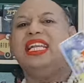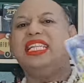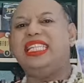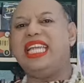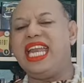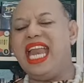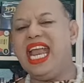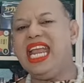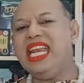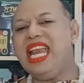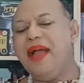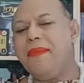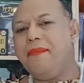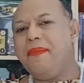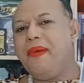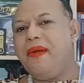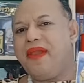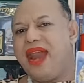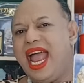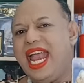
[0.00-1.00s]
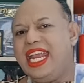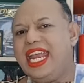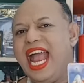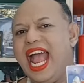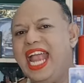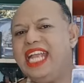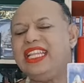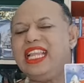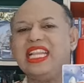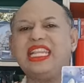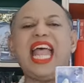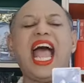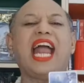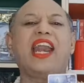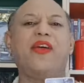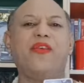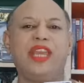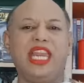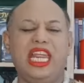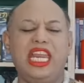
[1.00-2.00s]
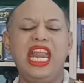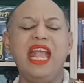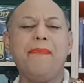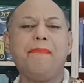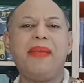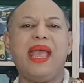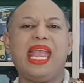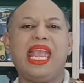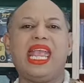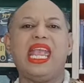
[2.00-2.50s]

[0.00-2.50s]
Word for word: จะได้นำรายได้ต่างๆ เหล่านี้เนี่ยไป